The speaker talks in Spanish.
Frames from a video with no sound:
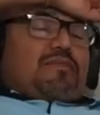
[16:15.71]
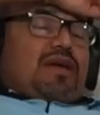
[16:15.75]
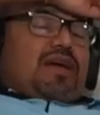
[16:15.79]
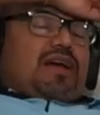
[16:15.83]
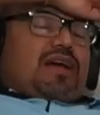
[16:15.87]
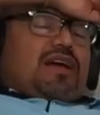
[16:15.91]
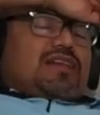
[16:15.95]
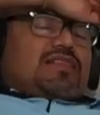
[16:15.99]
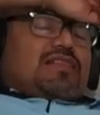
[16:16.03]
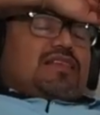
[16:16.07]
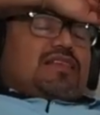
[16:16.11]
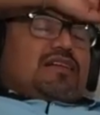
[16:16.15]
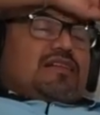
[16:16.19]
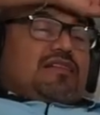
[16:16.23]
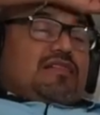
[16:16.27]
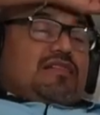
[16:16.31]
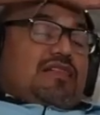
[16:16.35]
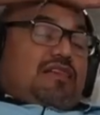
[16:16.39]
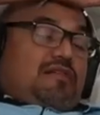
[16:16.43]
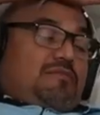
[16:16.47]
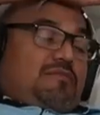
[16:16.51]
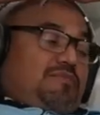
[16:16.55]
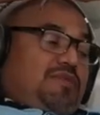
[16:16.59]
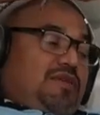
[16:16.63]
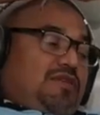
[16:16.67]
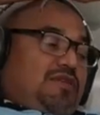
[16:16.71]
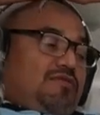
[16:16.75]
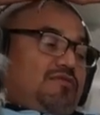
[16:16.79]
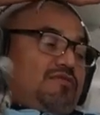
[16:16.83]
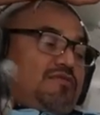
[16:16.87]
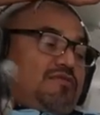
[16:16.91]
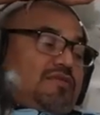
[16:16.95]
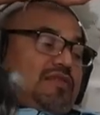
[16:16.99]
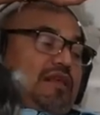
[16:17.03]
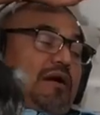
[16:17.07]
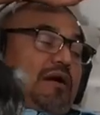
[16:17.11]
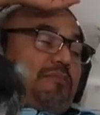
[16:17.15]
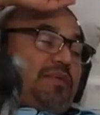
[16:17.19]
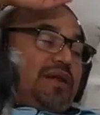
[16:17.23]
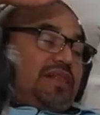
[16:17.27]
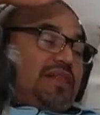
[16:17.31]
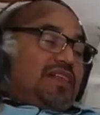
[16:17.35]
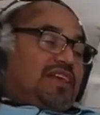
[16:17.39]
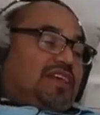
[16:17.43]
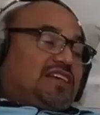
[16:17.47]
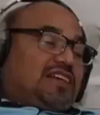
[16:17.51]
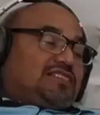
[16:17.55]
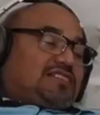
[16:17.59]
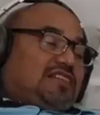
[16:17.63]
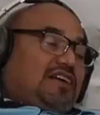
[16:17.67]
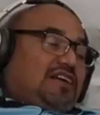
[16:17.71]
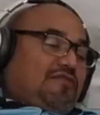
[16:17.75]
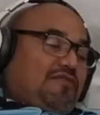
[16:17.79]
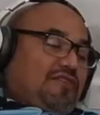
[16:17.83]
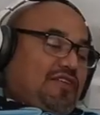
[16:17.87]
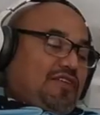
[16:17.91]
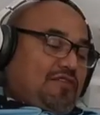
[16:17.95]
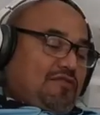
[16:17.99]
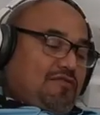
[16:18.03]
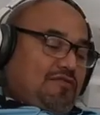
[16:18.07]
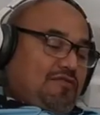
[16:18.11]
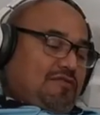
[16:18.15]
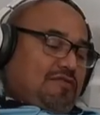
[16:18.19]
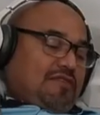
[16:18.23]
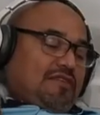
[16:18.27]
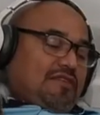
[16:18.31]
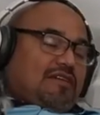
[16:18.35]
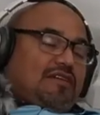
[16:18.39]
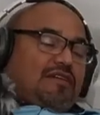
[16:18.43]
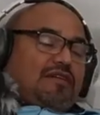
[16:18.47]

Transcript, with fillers: me encanta el piso. Aparte que está frío,